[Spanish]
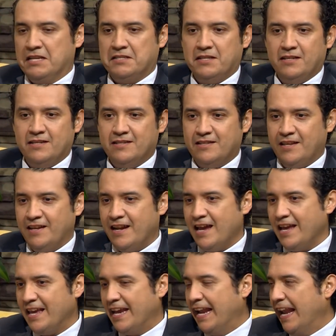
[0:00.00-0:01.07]
asistir
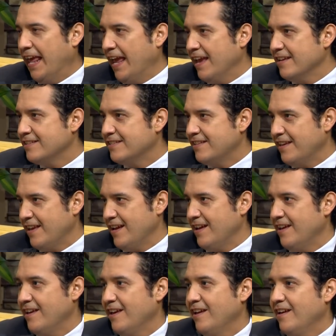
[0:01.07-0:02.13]
a
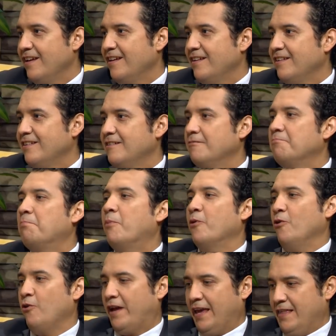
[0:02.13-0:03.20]
iglesia. Por lo que,
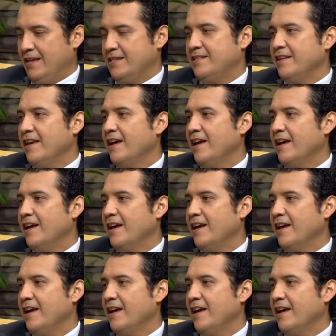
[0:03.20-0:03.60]
decía, la